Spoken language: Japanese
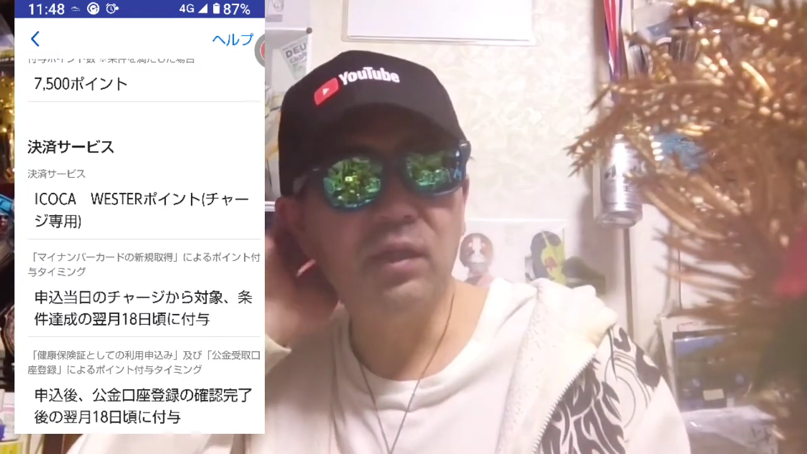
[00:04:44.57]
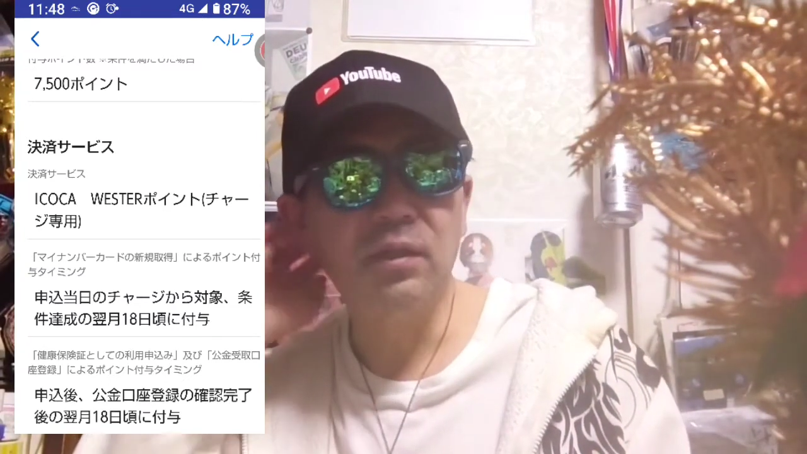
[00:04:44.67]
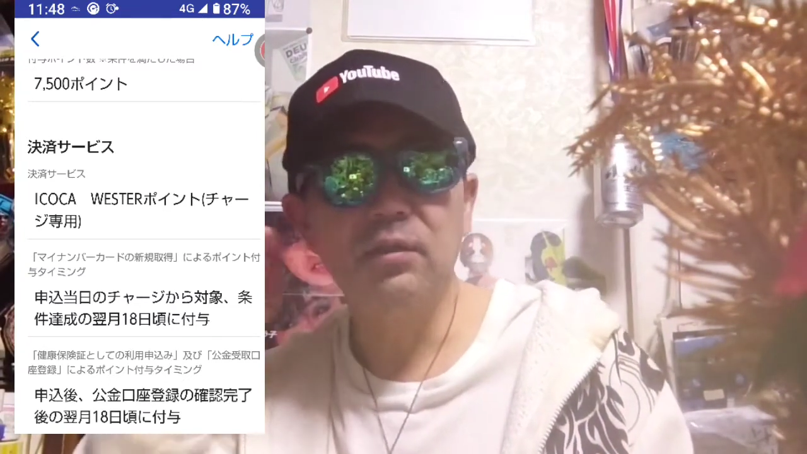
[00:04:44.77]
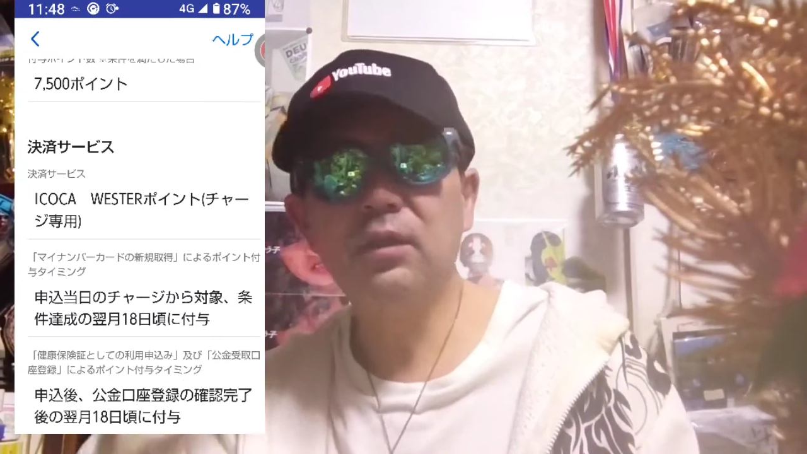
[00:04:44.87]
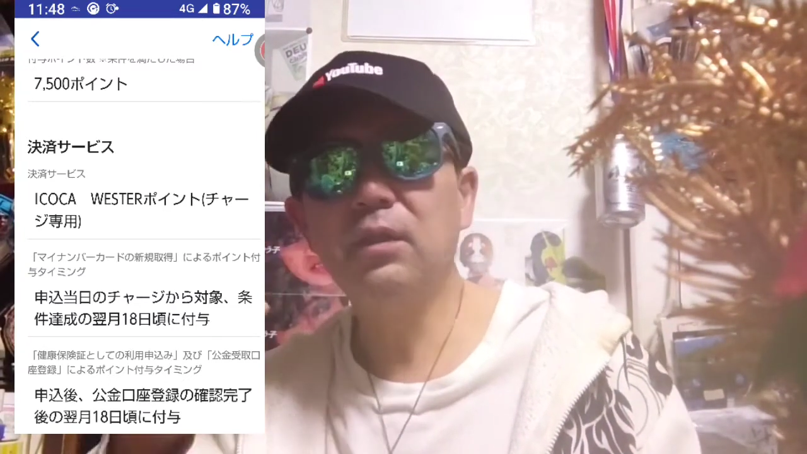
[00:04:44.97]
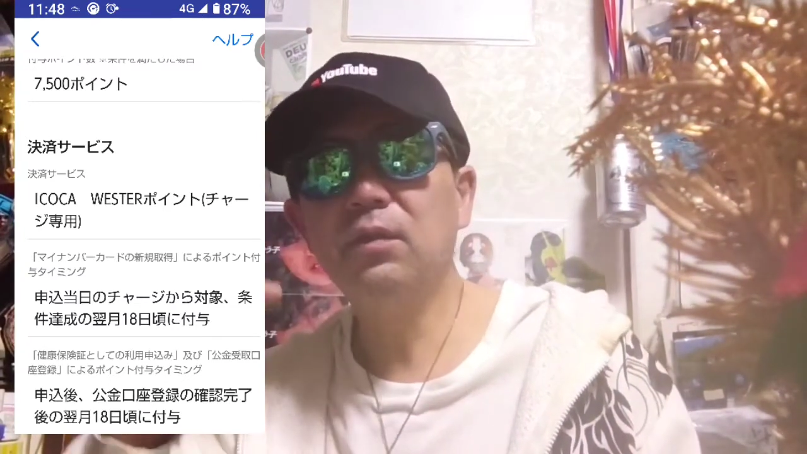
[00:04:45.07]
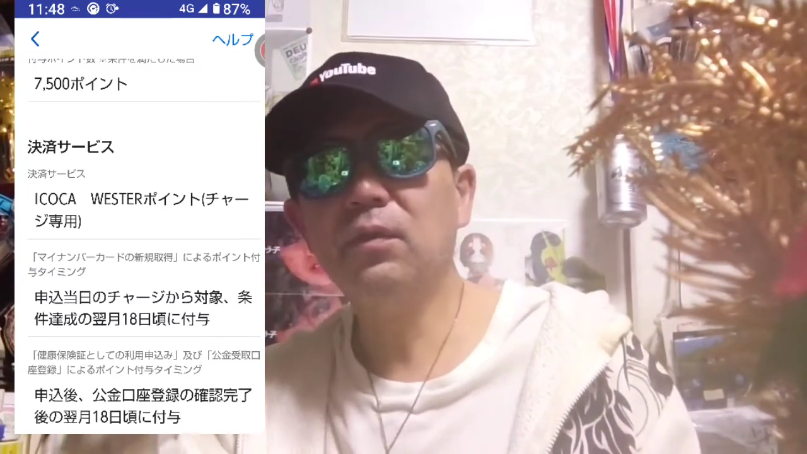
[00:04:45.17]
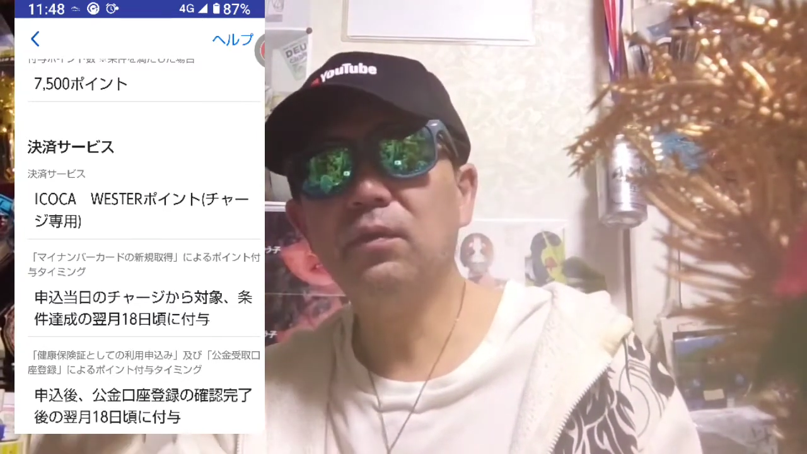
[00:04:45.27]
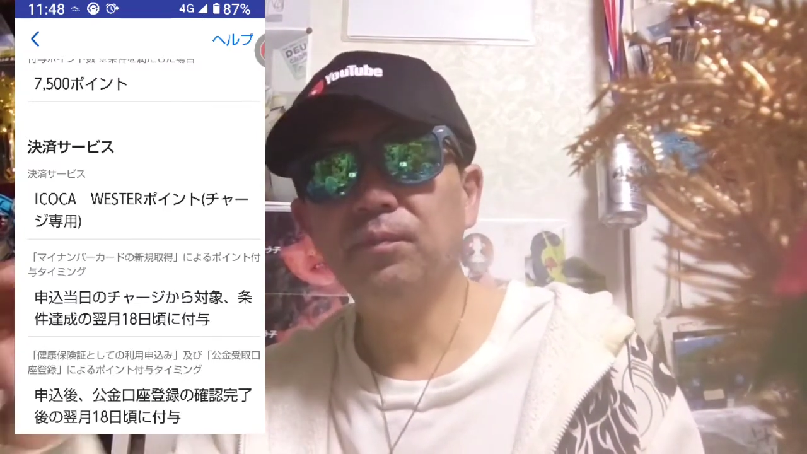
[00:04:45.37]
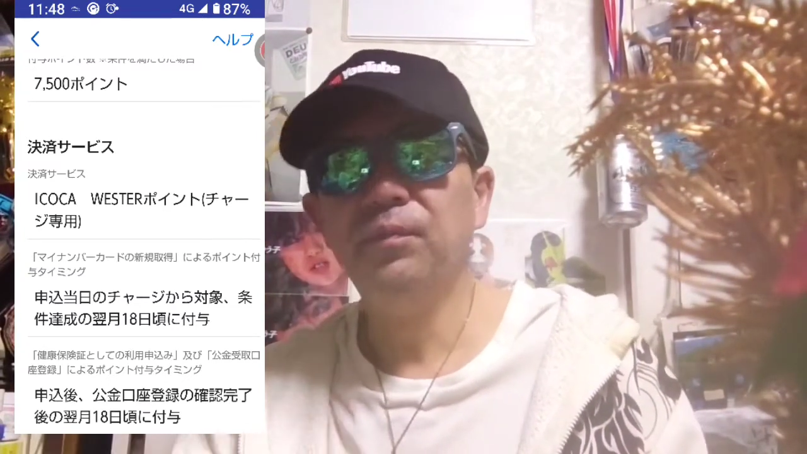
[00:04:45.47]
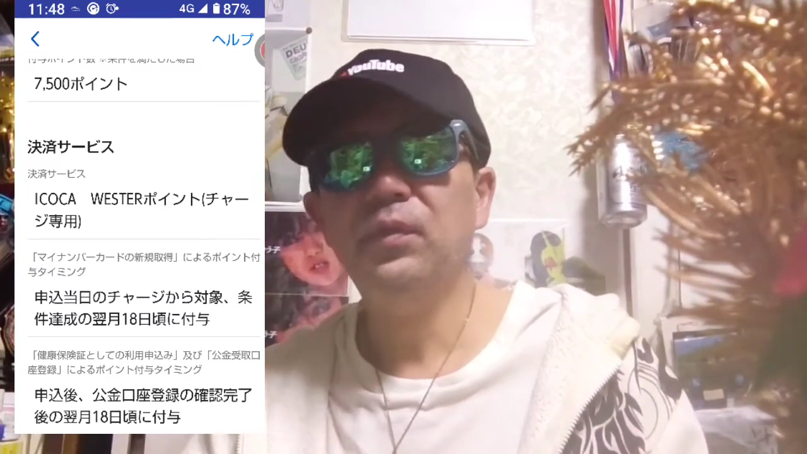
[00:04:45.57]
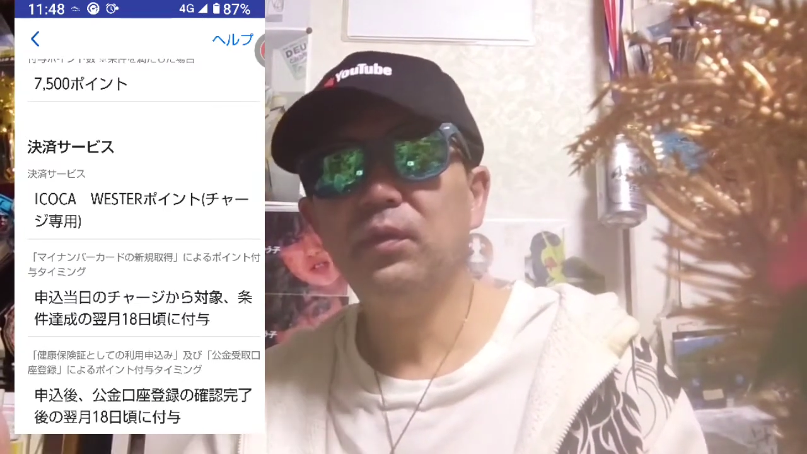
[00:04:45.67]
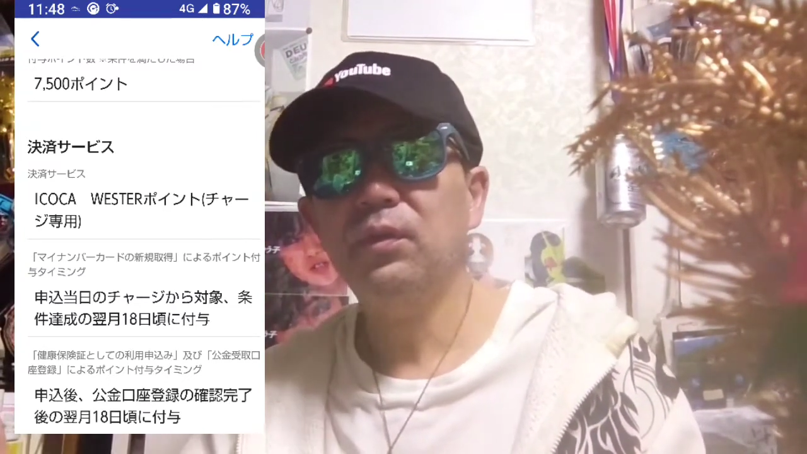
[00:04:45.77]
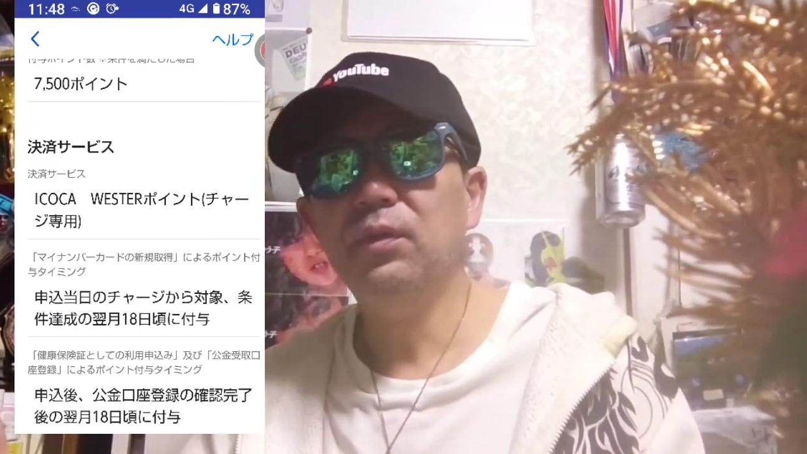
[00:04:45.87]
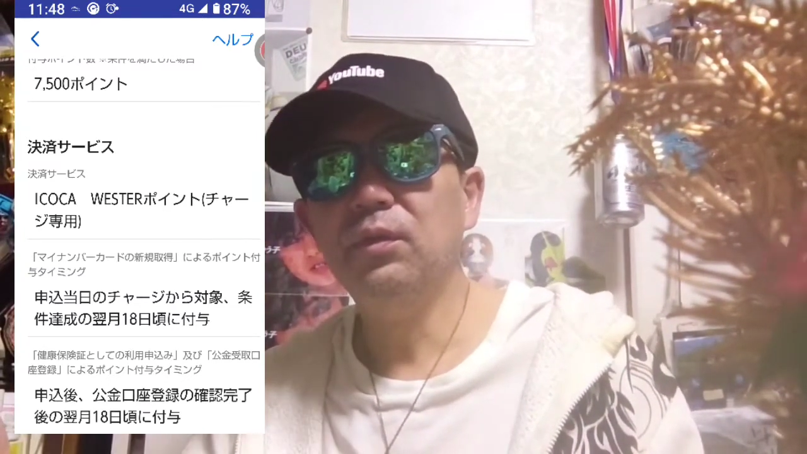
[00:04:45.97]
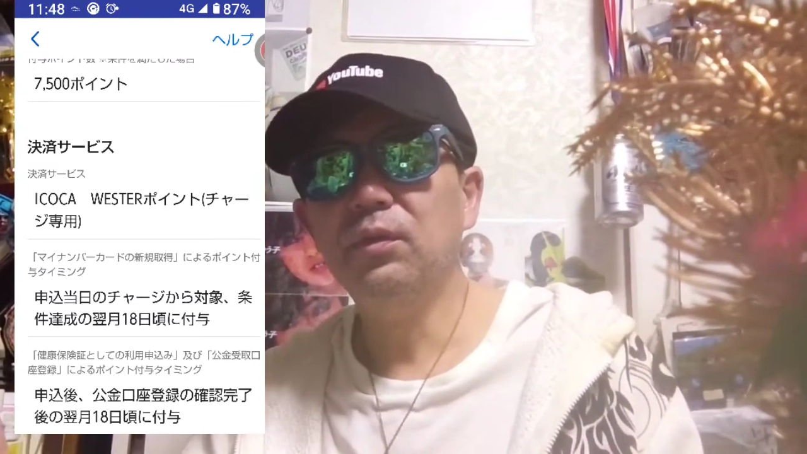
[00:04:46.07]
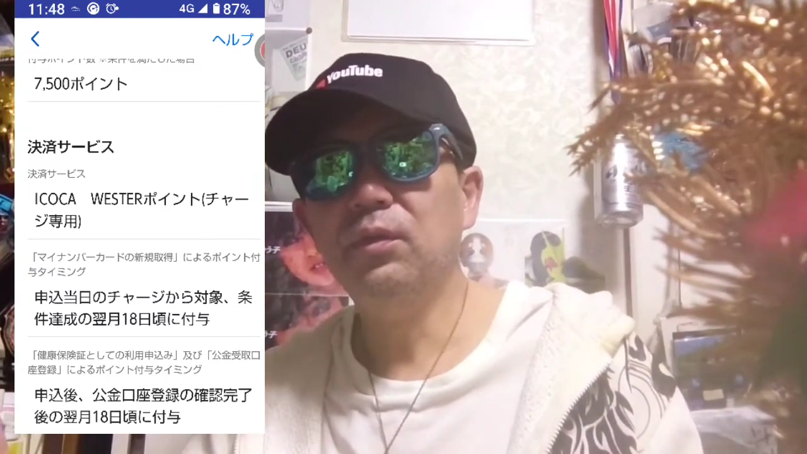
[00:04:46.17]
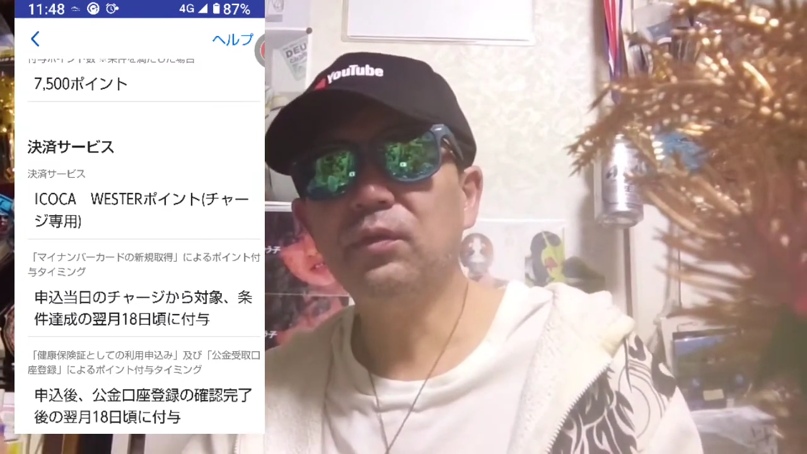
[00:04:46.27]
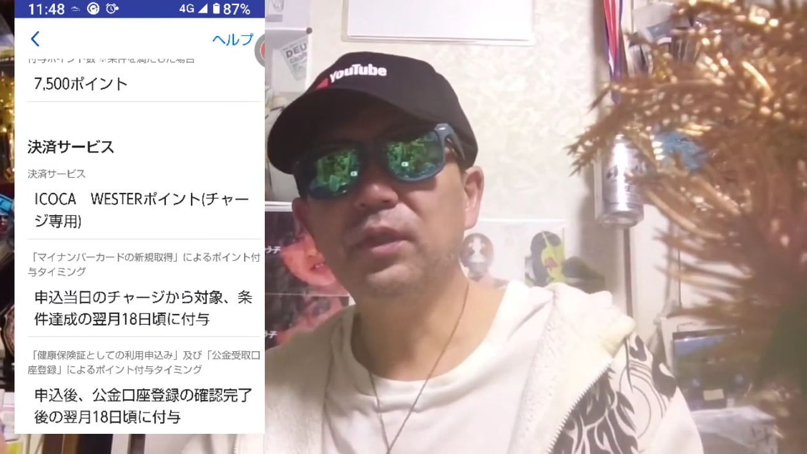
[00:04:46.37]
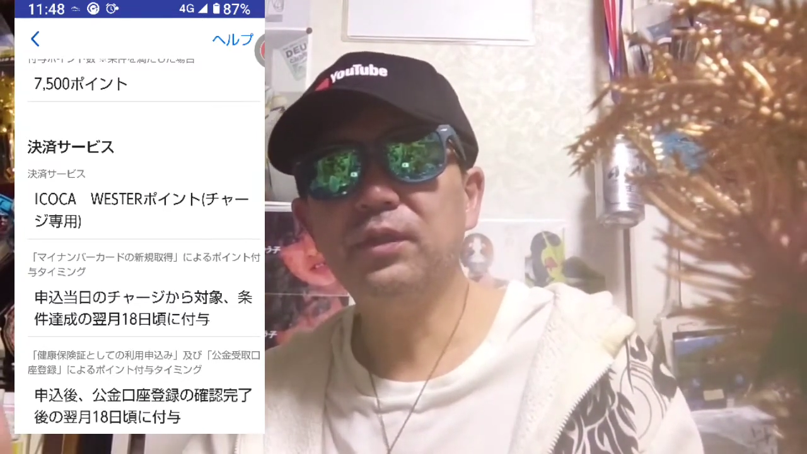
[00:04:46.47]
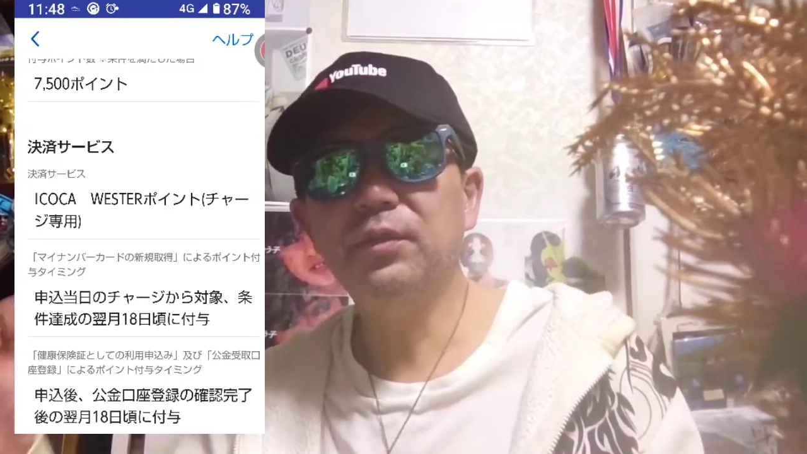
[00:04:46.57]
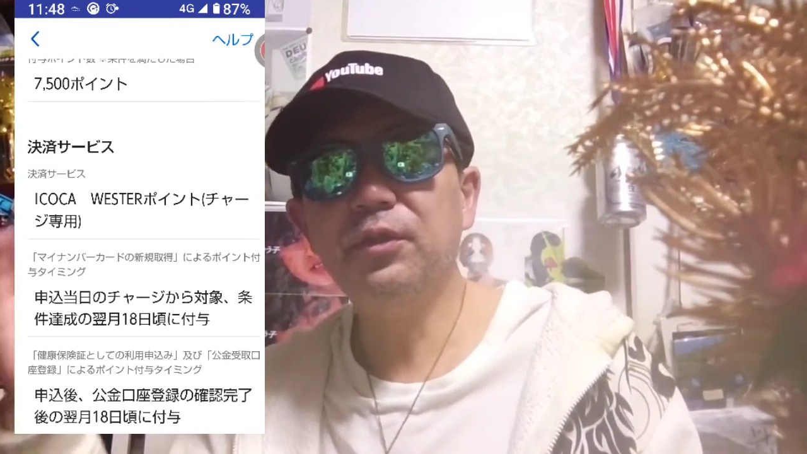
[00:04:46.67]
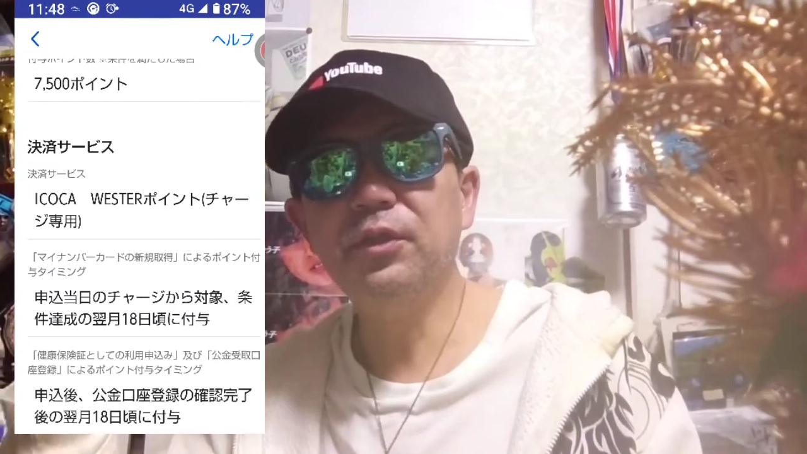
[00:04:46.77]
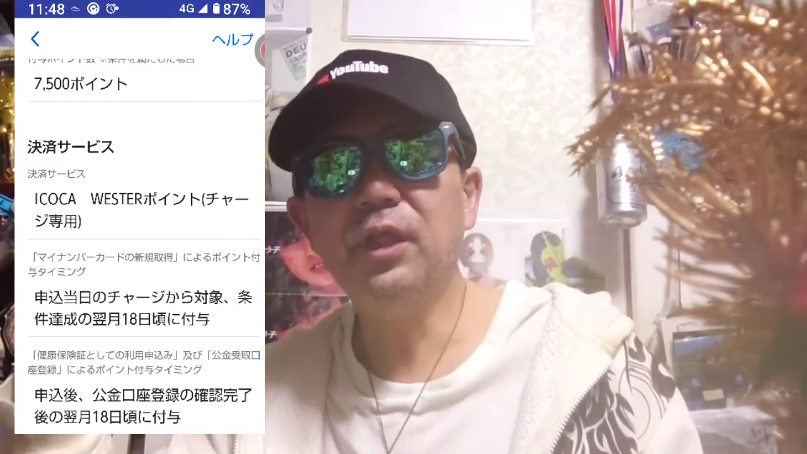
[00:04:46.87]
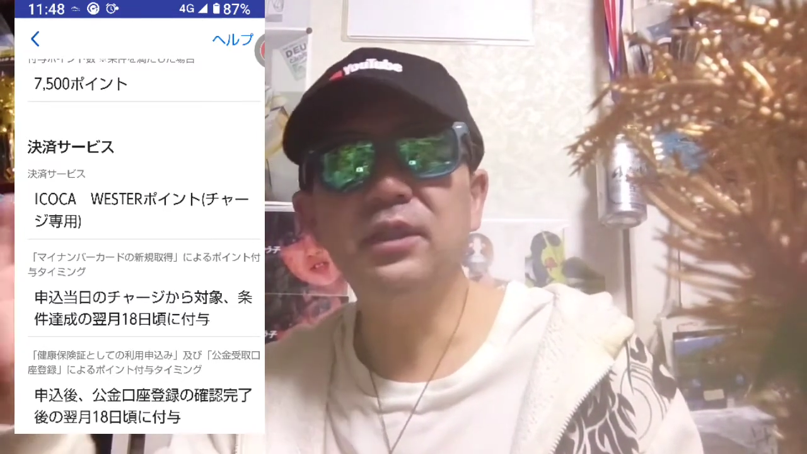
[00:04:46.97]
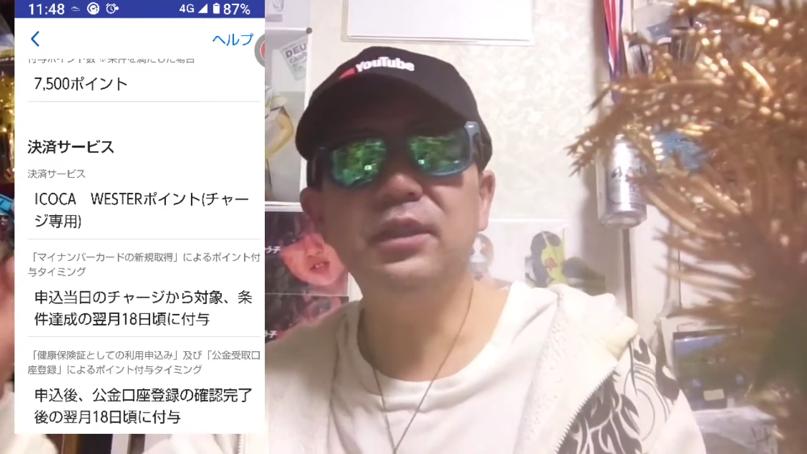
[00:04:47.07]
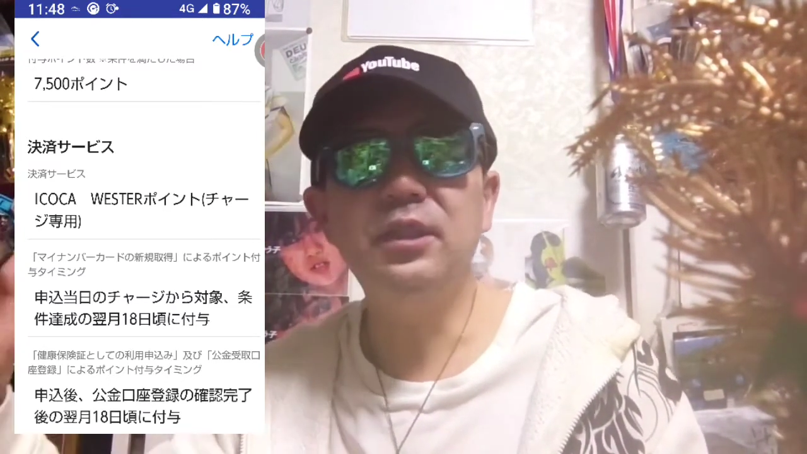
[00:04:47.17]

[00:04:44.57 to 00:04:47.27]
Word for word: あ、次の翌月の18